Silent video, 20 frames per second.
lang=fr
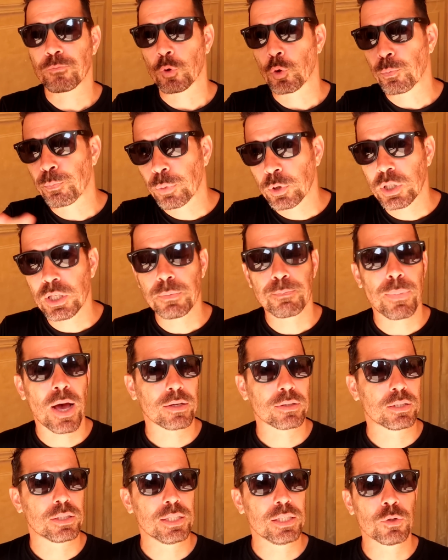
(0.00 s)
une petite
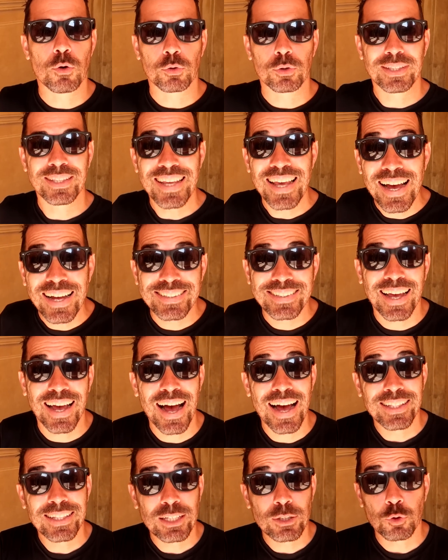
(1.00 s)
partie, le théâtre
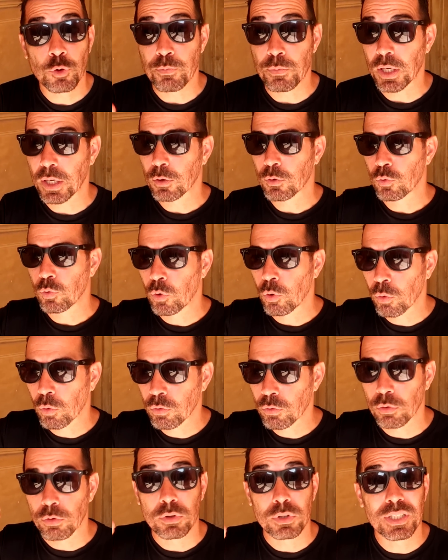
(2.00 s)
anatomique où
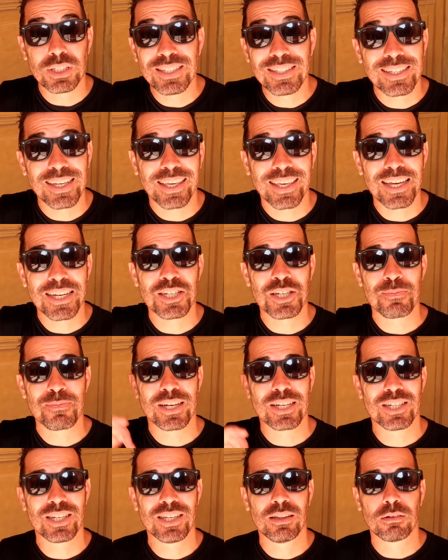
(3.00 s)
l'on disséquait,
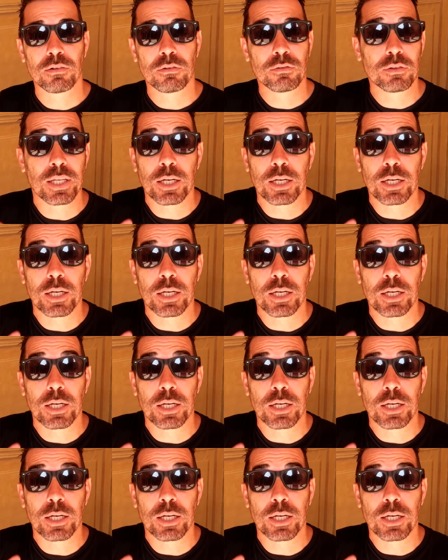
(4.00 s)
j'imagine,